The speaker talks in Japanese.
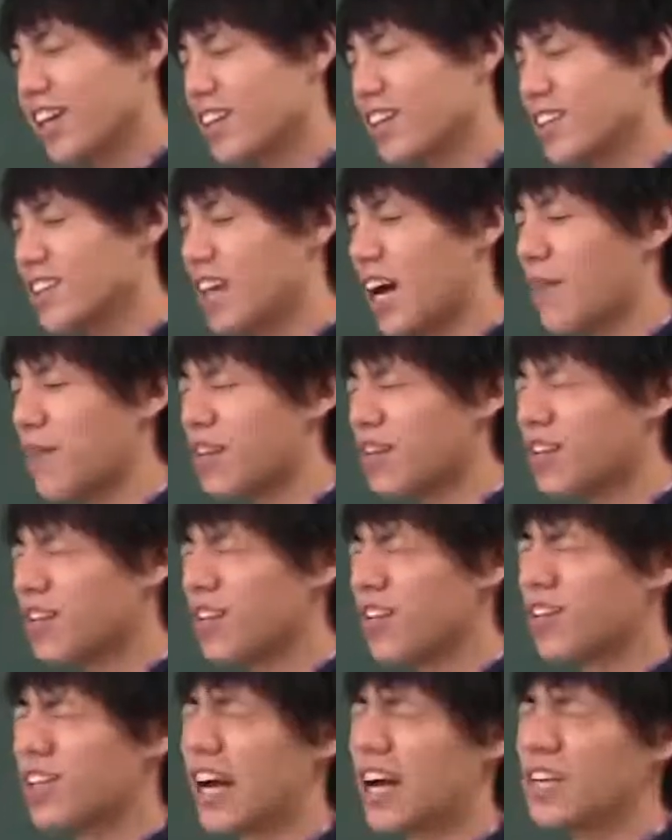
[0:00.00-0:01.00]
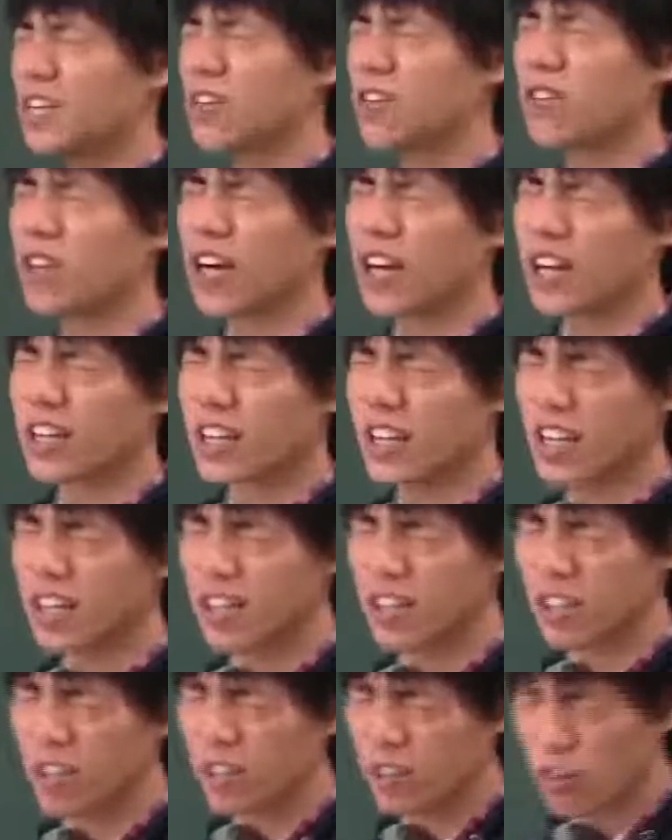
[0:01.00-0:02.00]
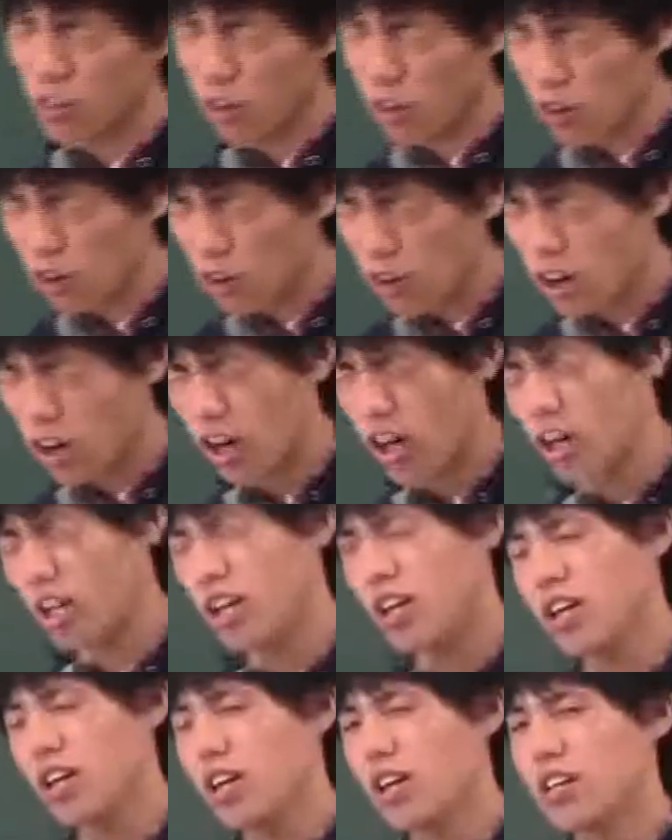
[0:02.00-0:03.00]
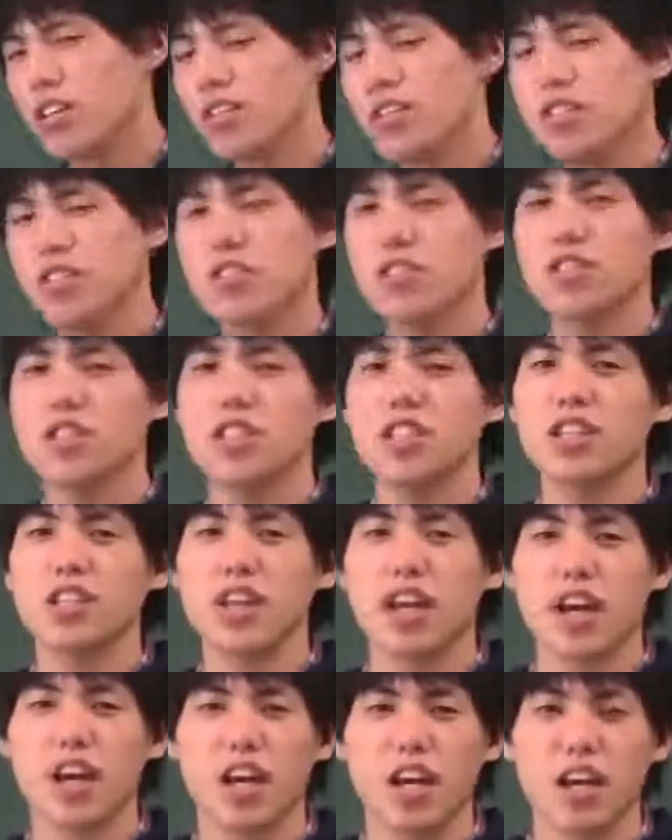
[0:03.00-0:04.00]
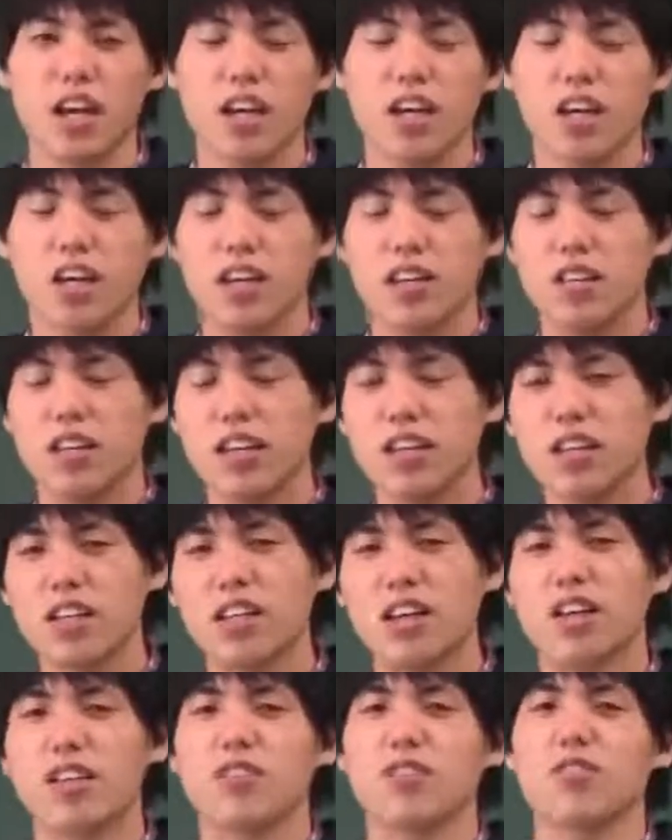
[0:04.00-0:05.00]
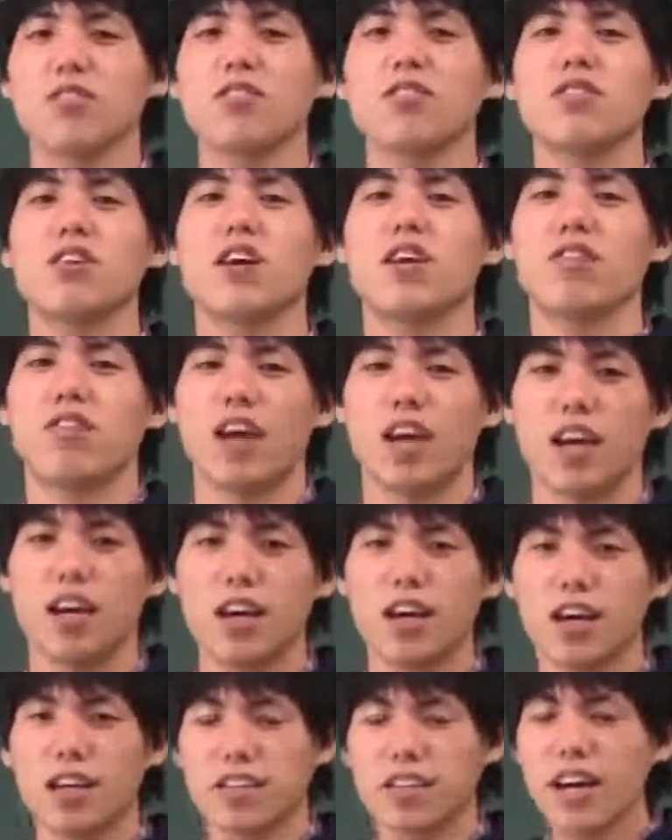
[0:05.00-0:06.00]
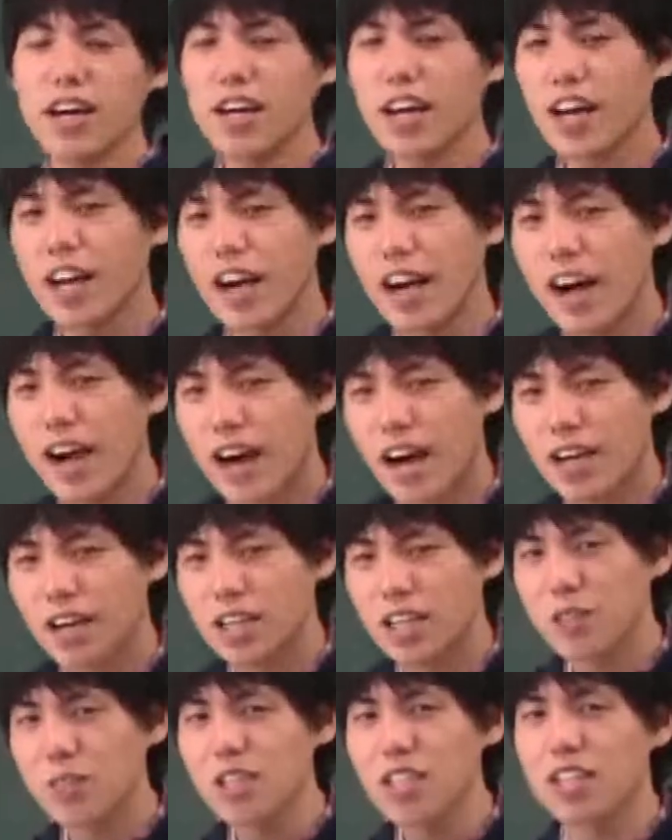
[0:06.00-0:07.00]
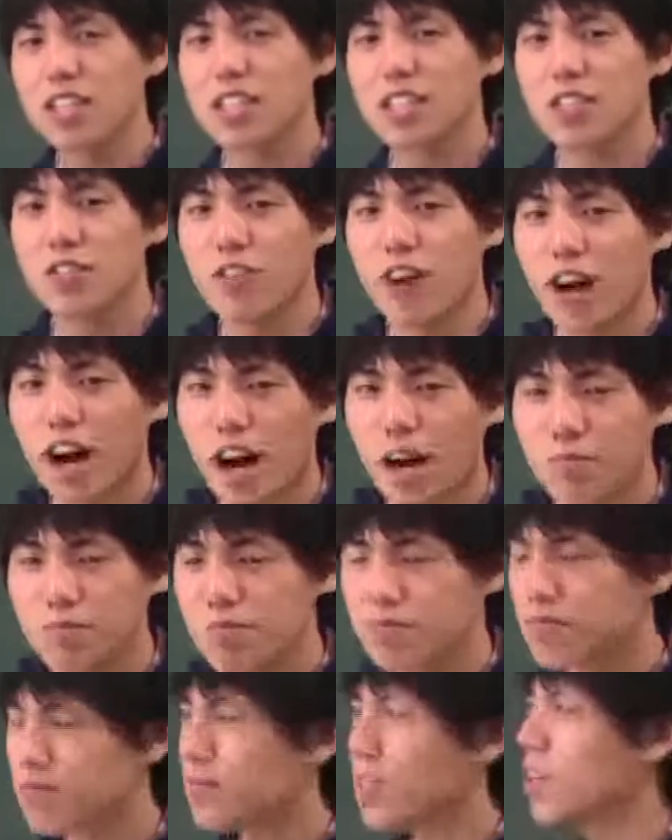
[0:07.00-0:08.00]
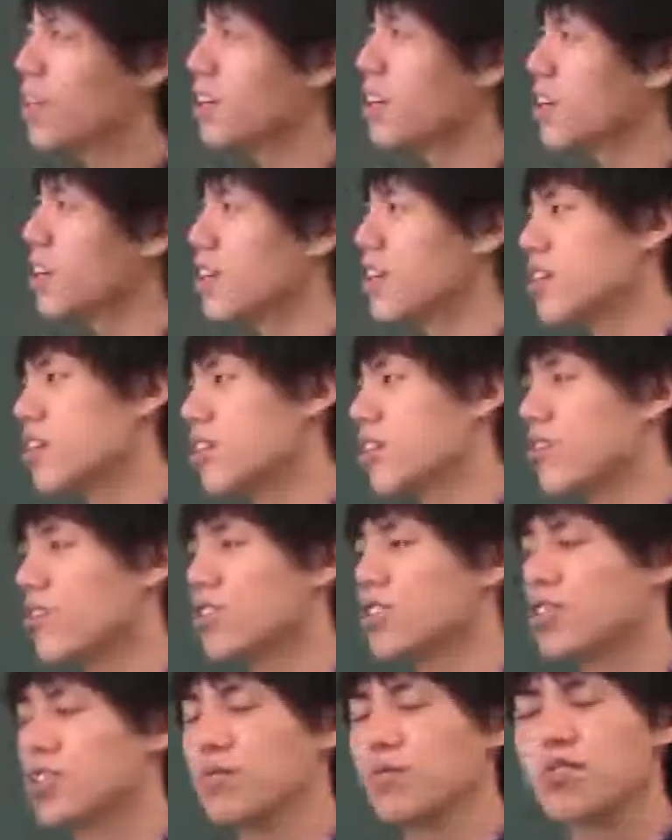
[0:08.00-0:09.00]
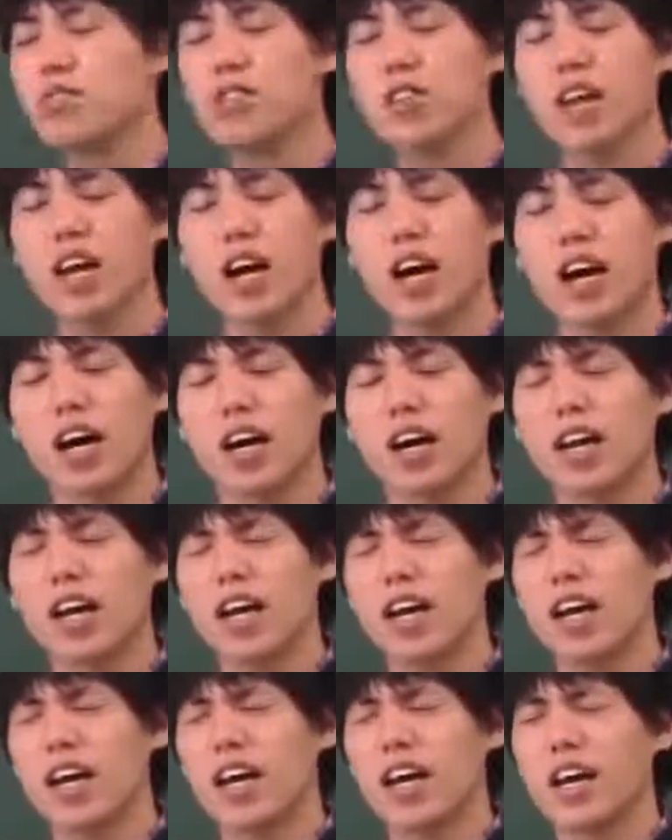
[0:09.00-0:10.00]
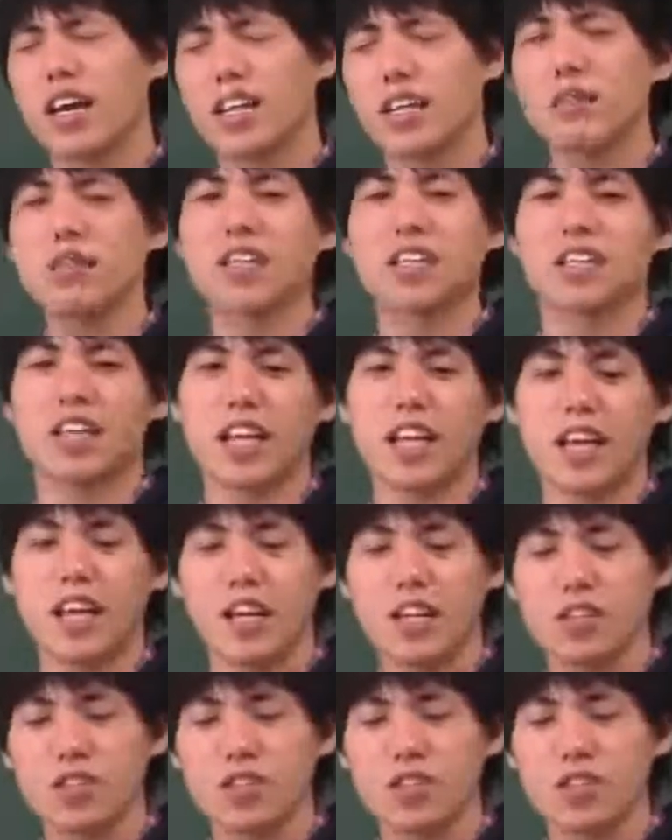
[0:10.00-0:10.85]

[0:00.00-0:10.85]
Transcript: 喋ってる内容から結構入試にね出てたりするんだよねだから君たちにはその自分が、えー、君たちがね